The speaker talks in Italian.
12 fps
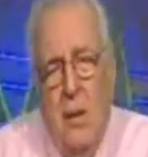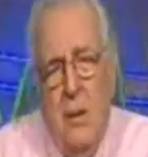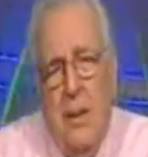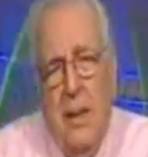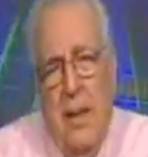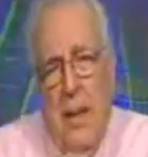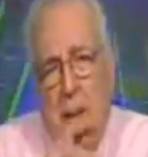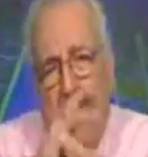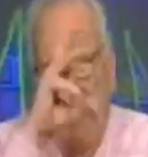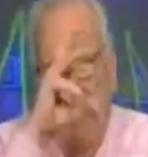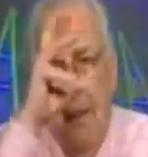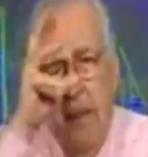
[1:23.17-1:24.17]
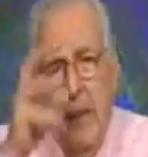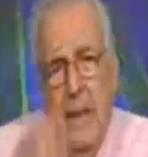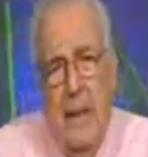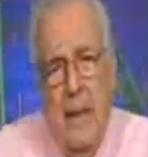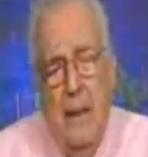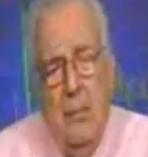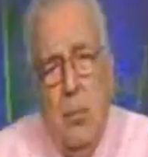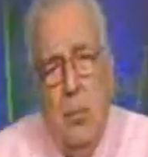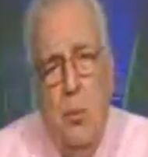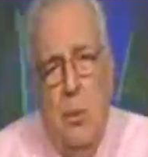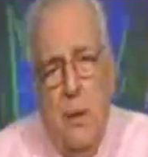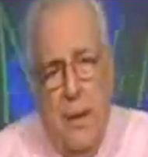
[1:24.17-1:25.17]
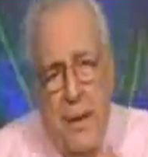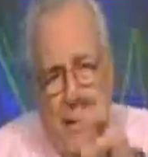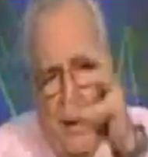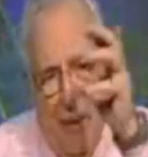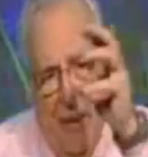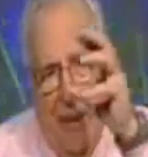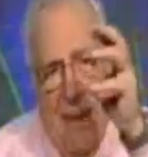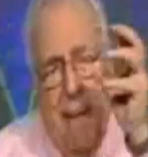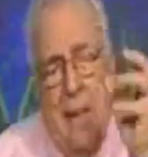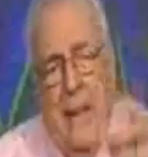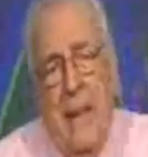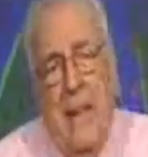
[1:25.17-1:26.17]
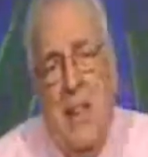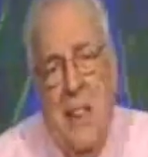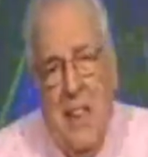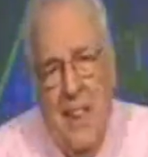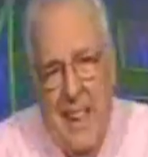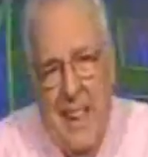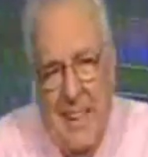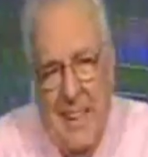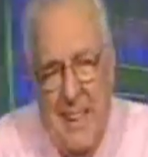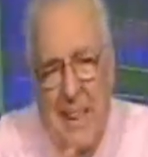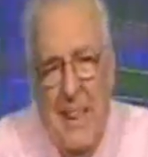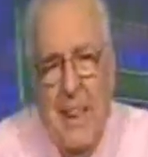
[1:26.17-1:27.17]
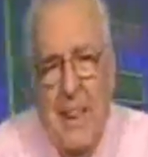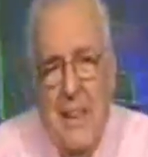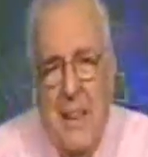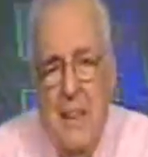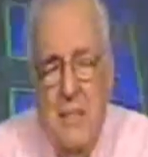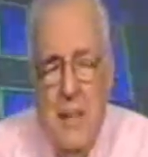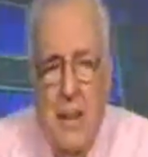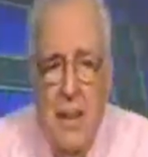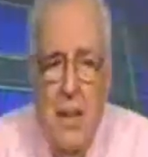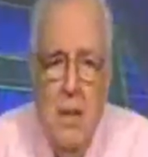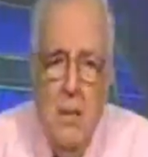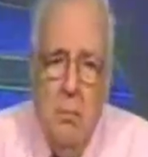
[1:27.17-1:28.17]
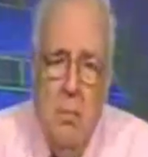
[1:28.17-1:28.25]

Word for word: Oltre a queste punte di eccellenze negative,